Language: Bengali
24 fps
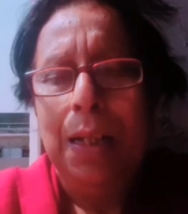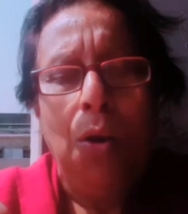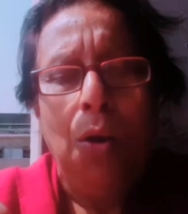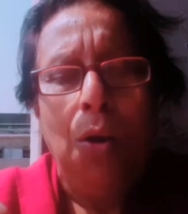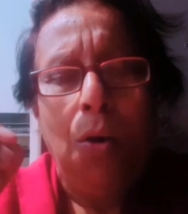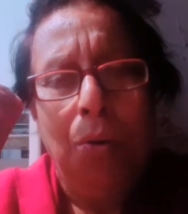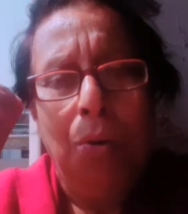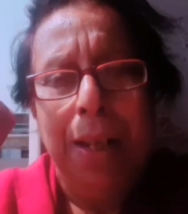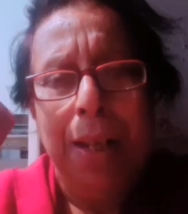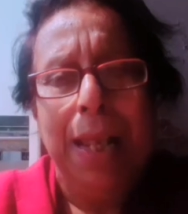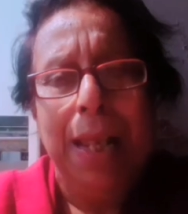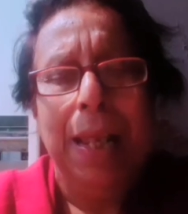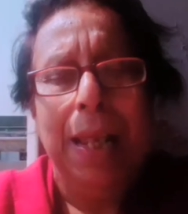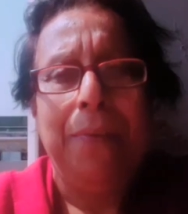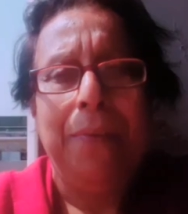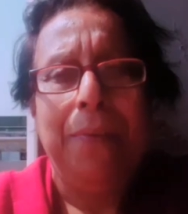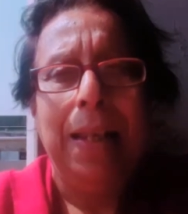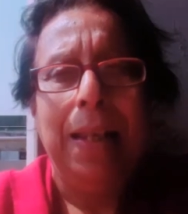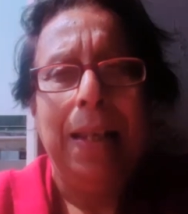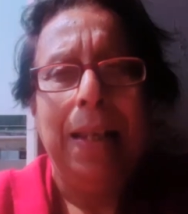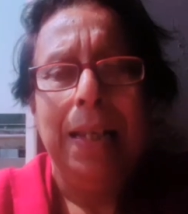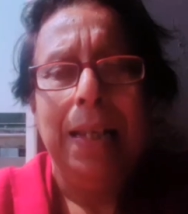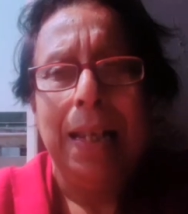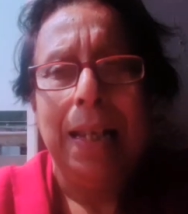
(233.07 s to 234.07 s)
অনেক
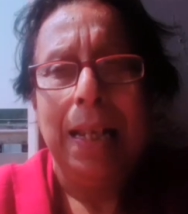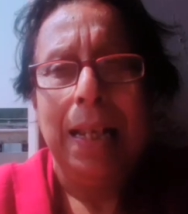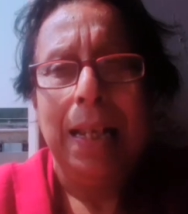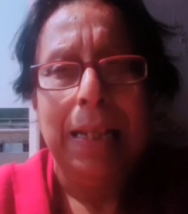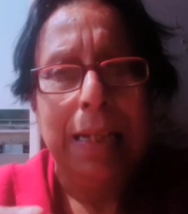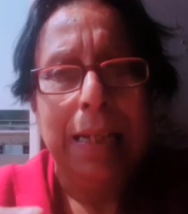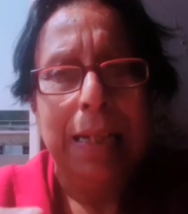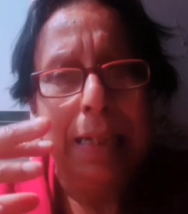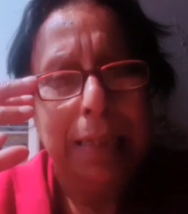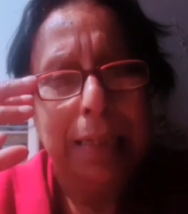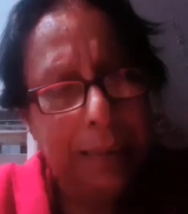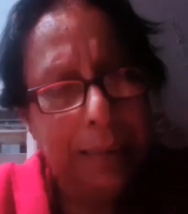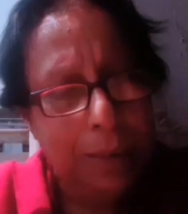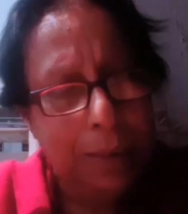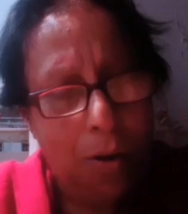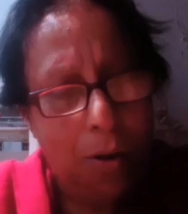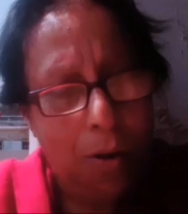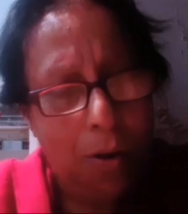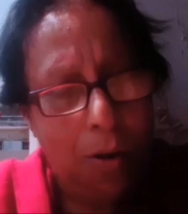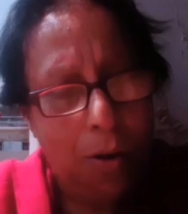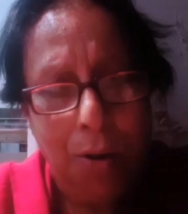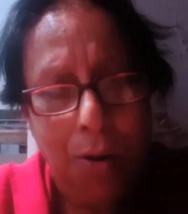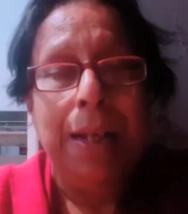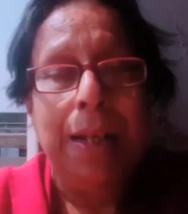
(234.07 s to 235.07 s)
ভ্যালেন্টাইন দেখেছি
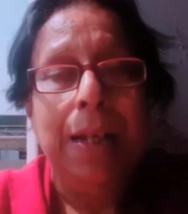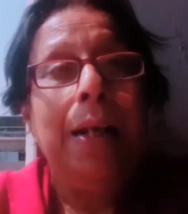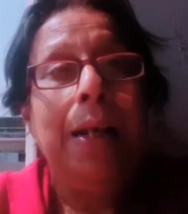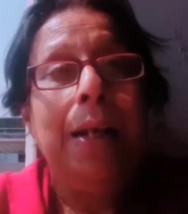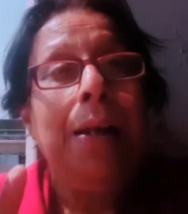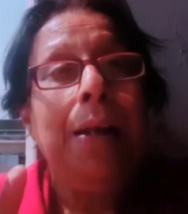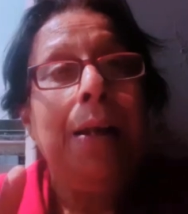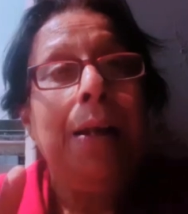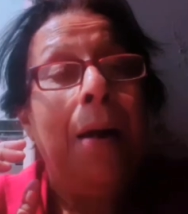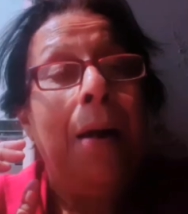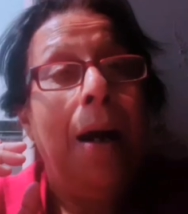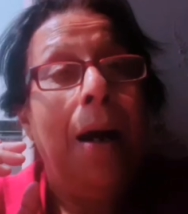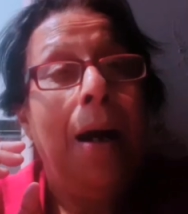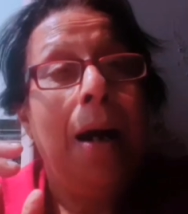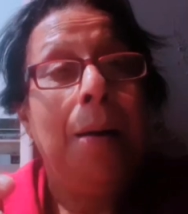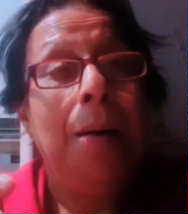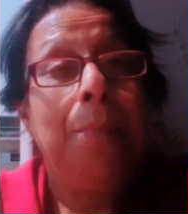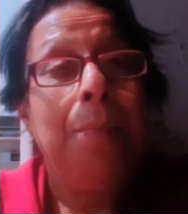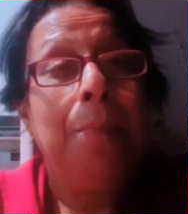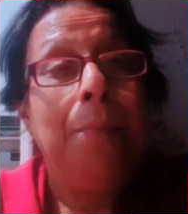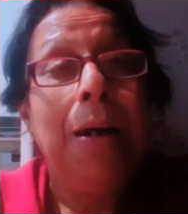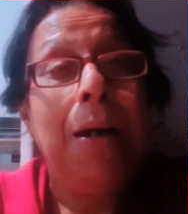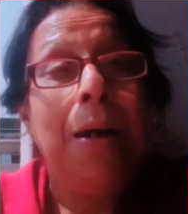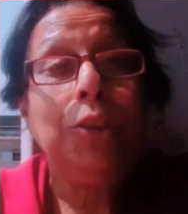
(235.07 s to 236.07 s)
অনেক
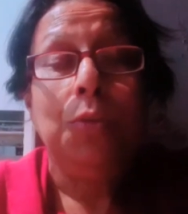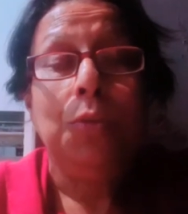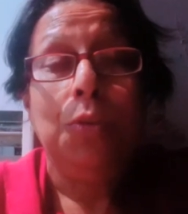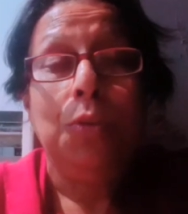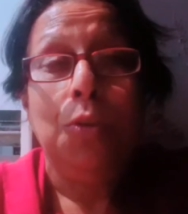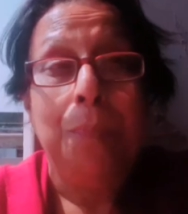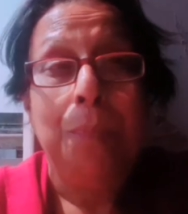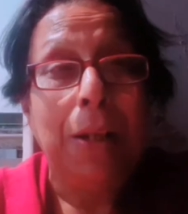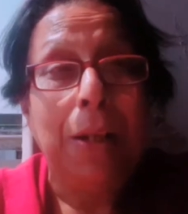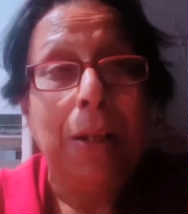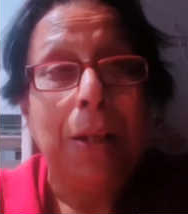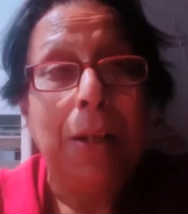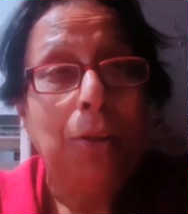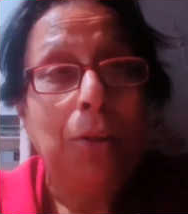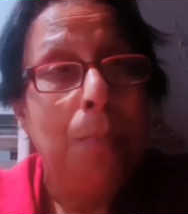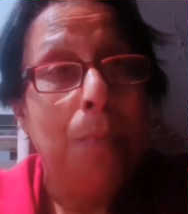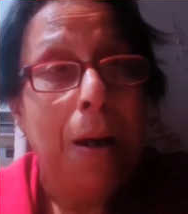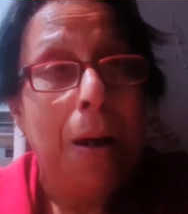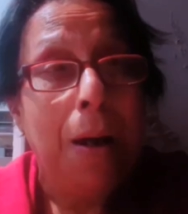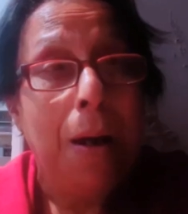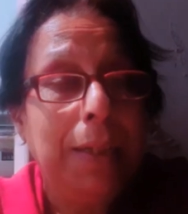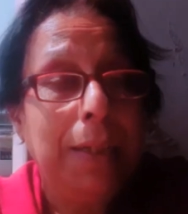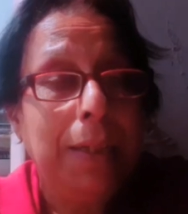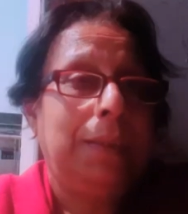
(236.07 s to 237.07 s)
আমার সুতোপাত
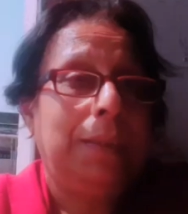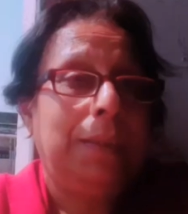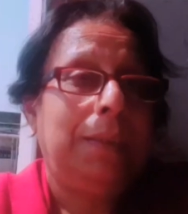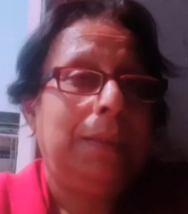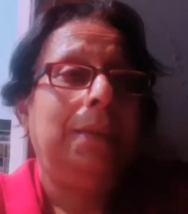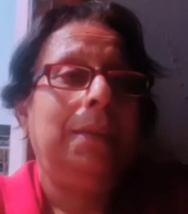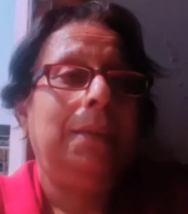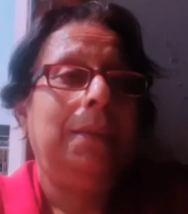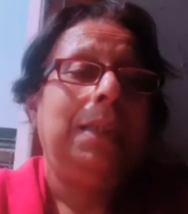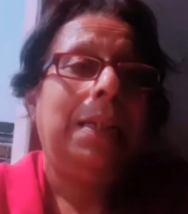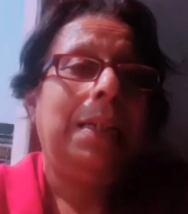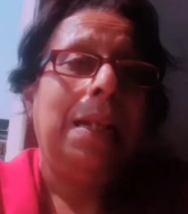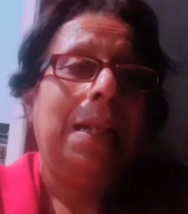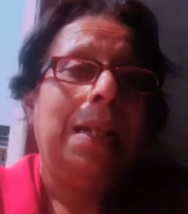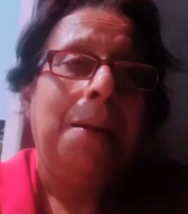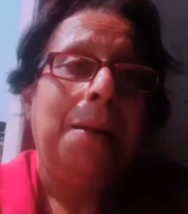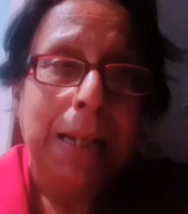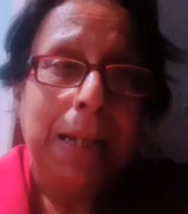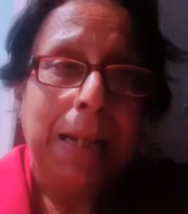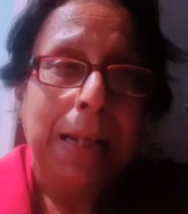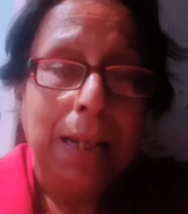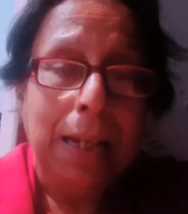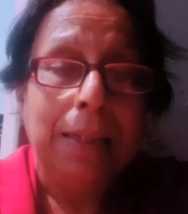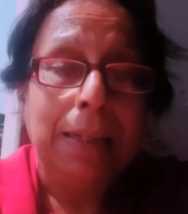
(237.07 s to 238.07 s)
তোমার যেটা আমি
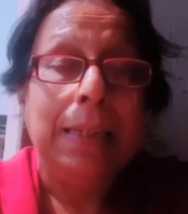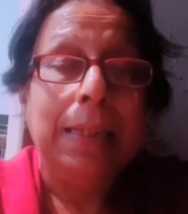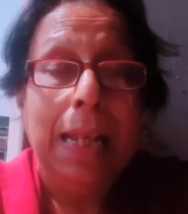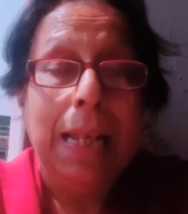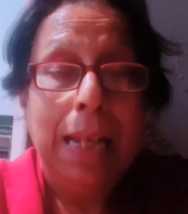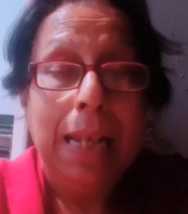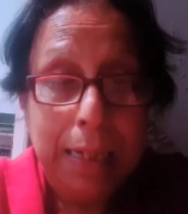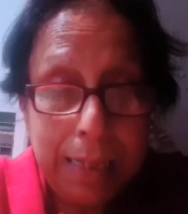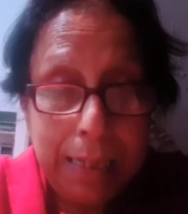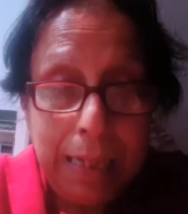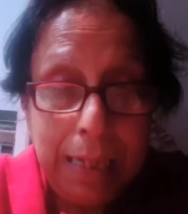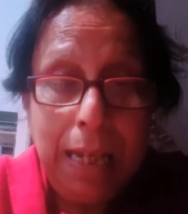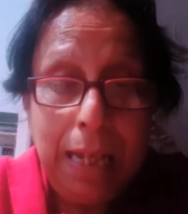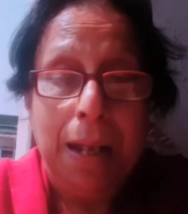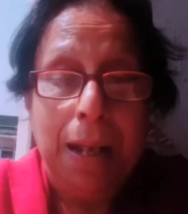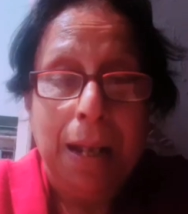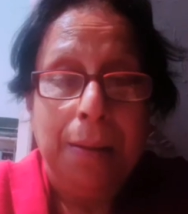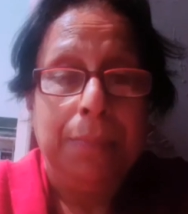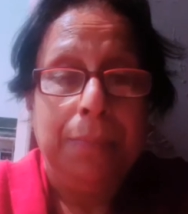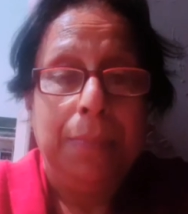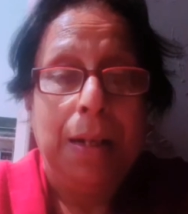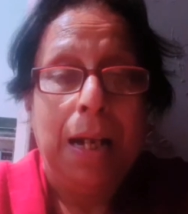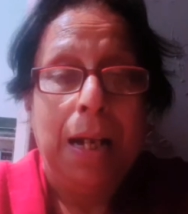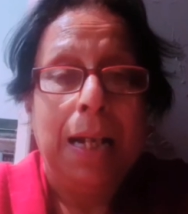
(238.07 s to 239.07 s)
দেখলাম
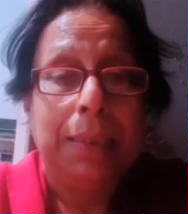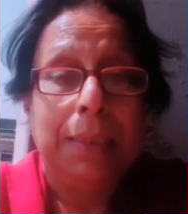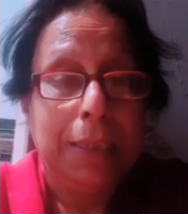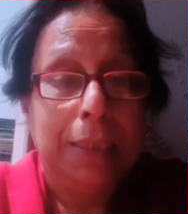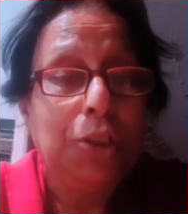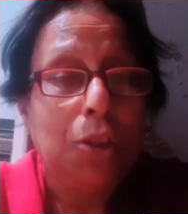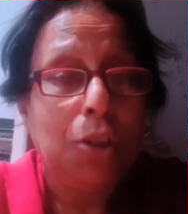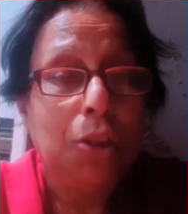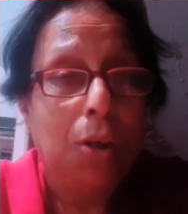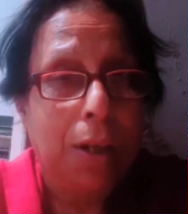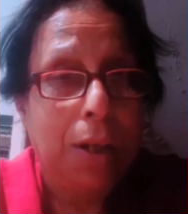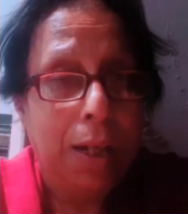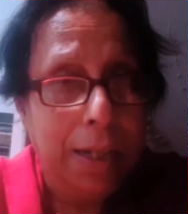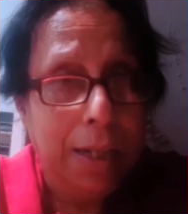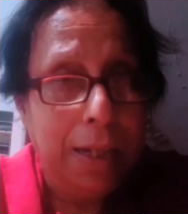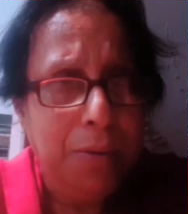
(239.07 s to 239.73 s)
আজকে সকালে